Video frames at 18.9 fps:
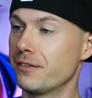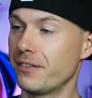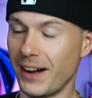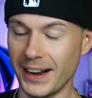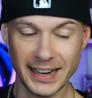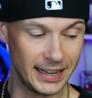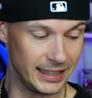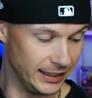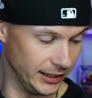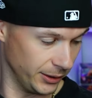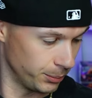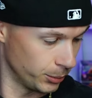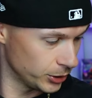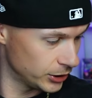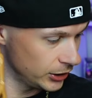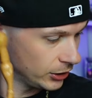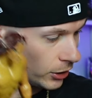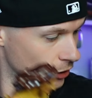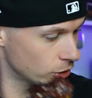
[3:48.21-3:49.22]
Feier ich.
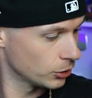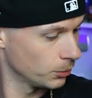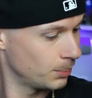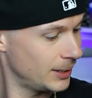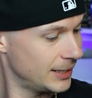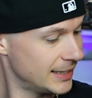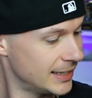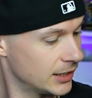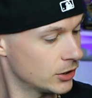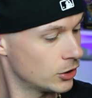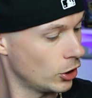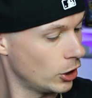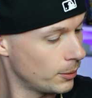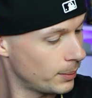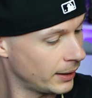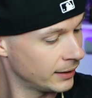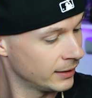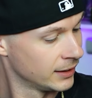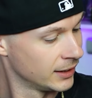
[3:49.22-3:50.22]
Muss ich noch so ein bisschen
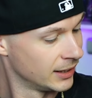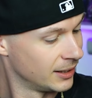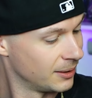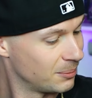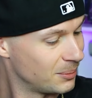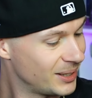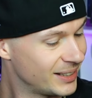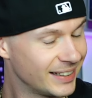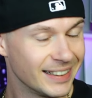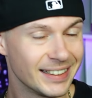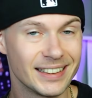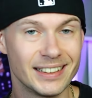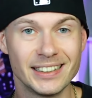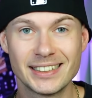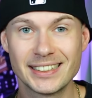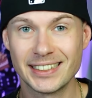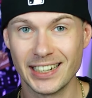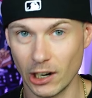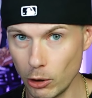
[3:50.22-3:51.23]
säubern mit den
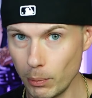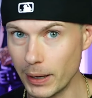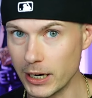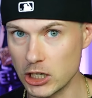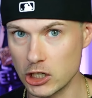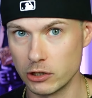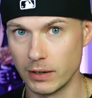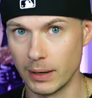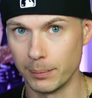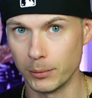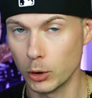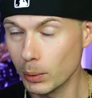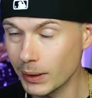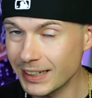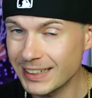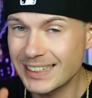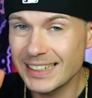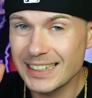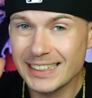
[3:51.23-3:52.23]
Zauberschwämmen.
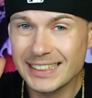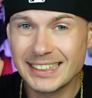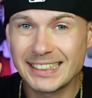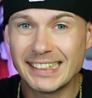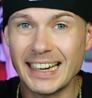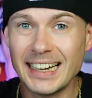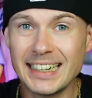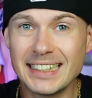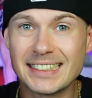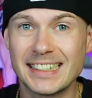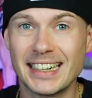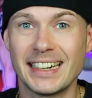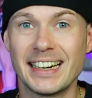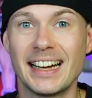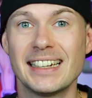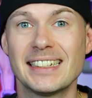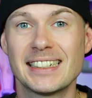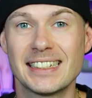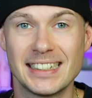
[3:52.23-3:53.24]
Übrigens sehr, sehr
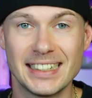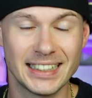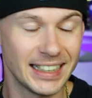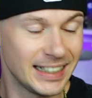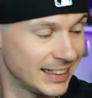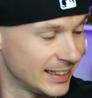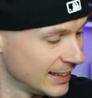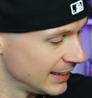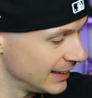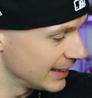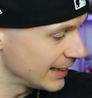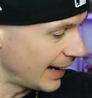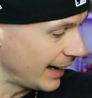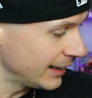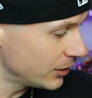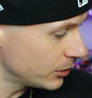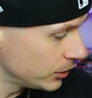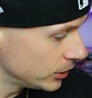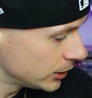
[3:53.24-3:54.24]
nice Dinger.
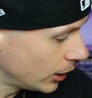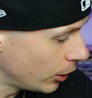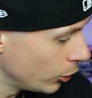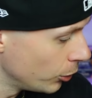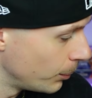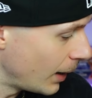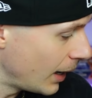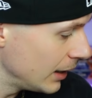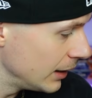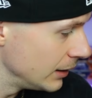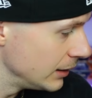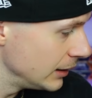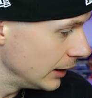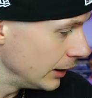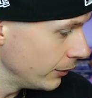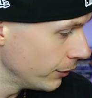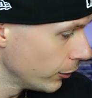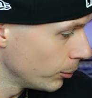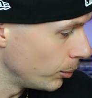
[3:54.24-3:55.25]
Kann ich euch auch mal in
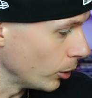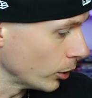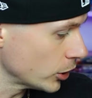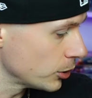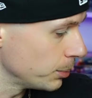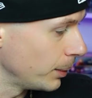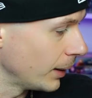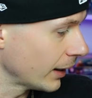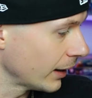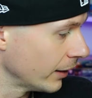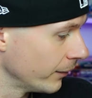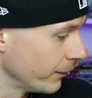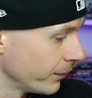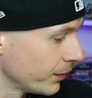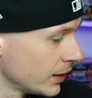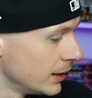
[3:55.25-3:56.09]
die Infobox packen.